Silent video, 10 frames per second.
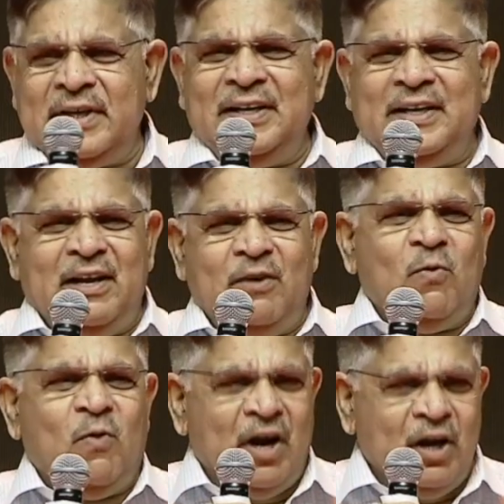అంటే
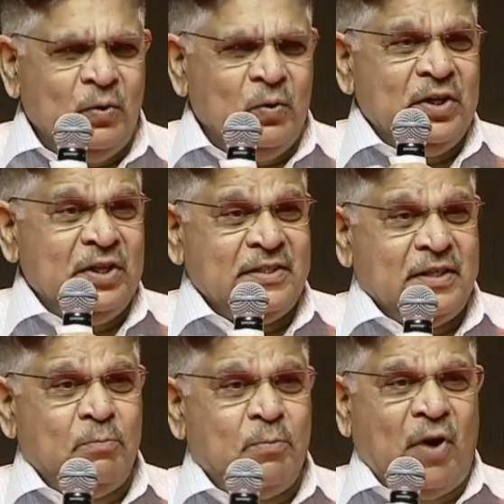వాళ్ళు ఇచ్చే
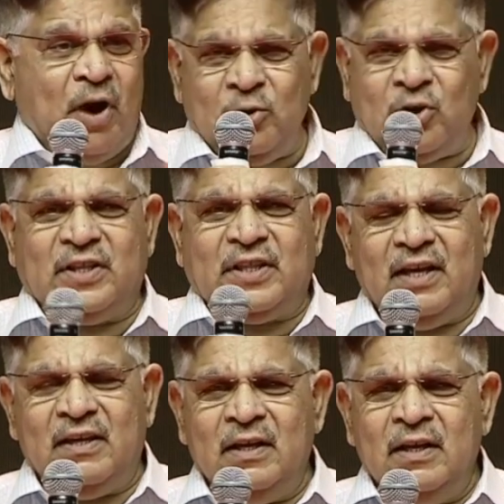ప్రాముఖ్యత
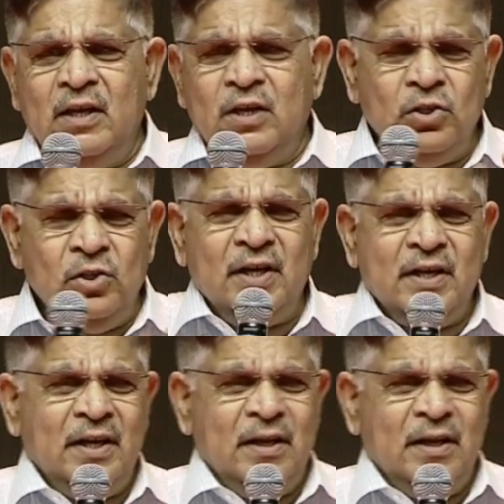ఎందుకంటే